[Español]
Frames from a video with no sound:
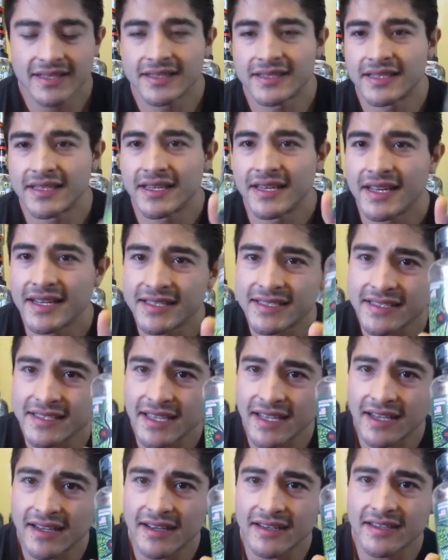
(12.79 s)
si
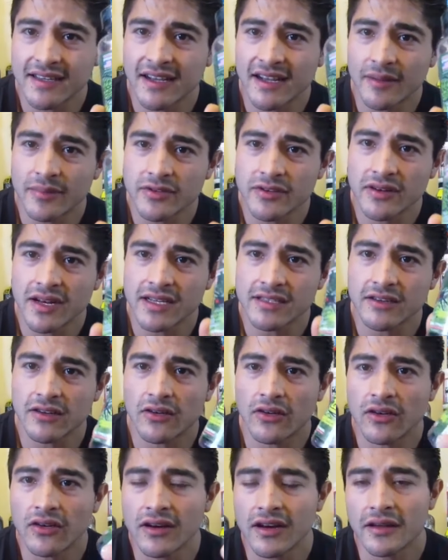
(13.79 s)
esta que es en cápsulas
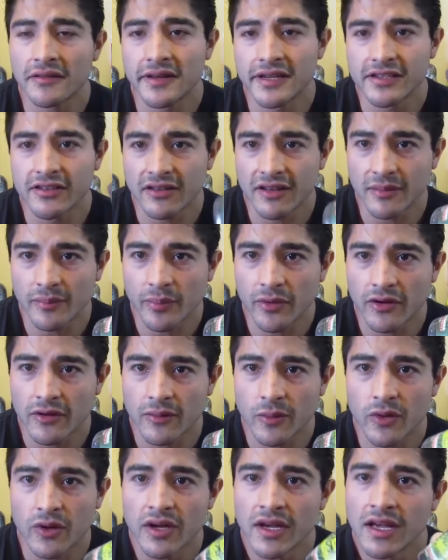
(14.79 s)
o la versión en
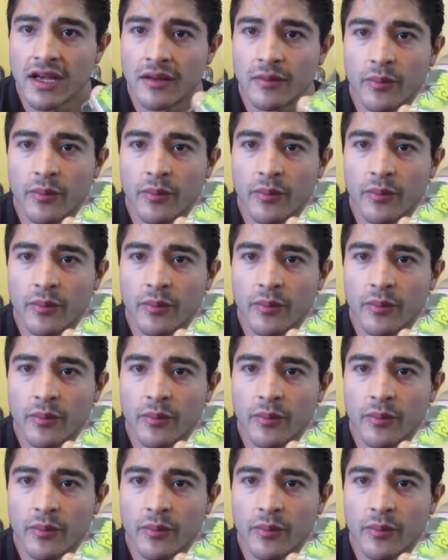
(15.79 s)
polvo.